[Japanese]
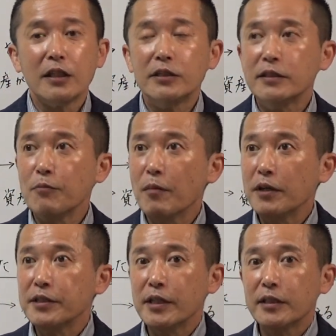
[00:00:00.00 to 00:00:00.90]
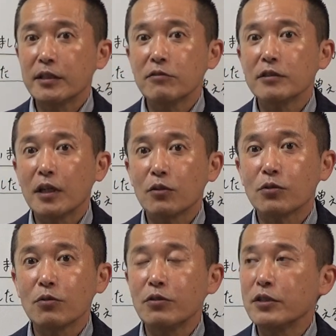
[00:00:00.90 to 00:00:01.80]
1,000万利益出るんだ
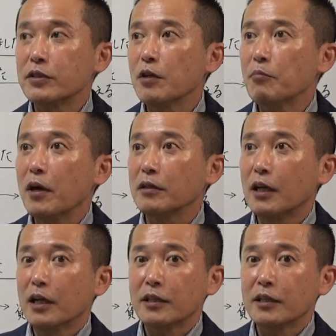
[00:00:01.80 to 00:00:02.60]
その1,000万